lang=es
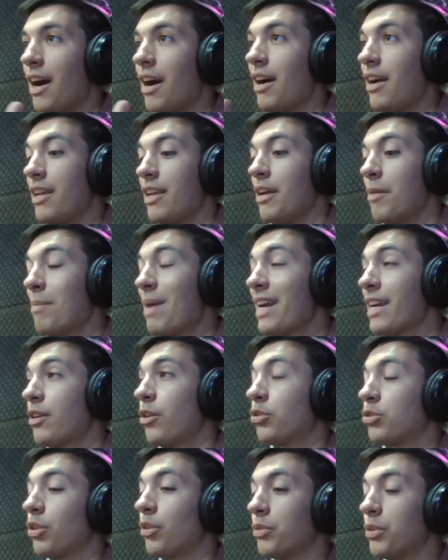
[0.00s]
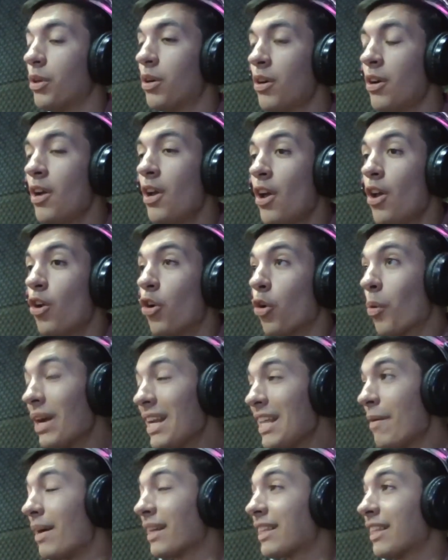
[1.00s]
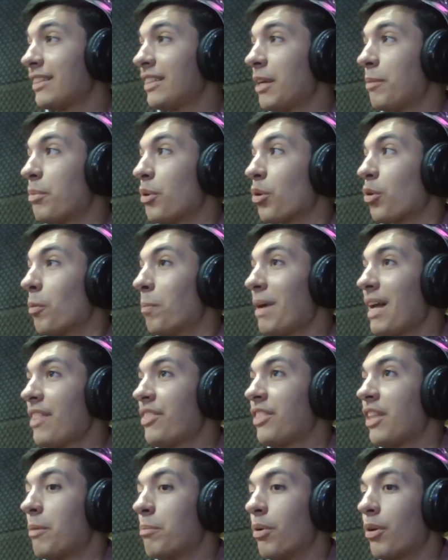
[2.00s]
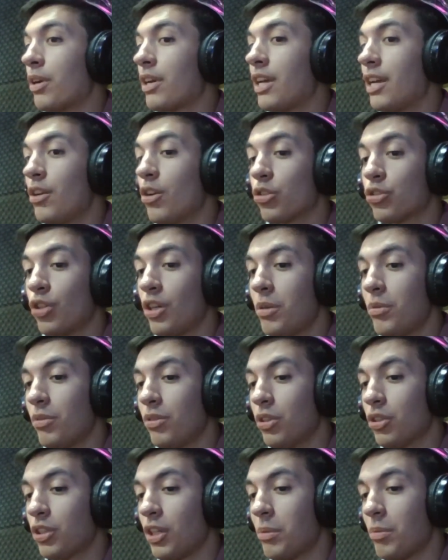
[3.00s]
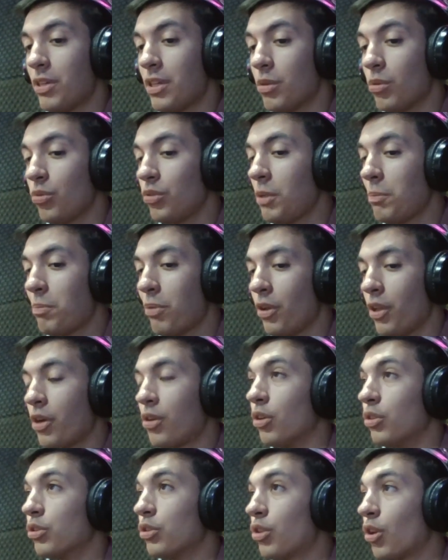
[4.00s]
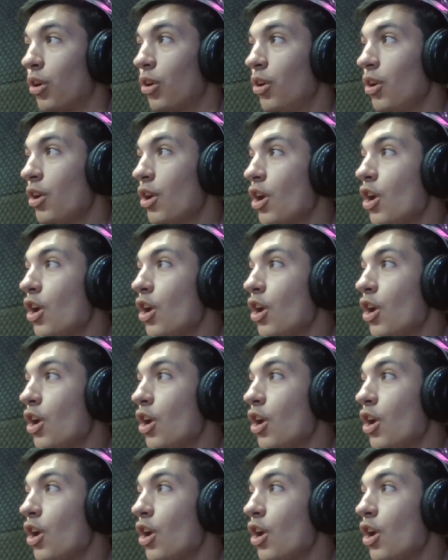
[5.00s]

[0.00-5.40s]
eh, Microsoft, ¿no? Lo cual es bastante preocupante porque no tenemos, no tenemos ningún tipo de control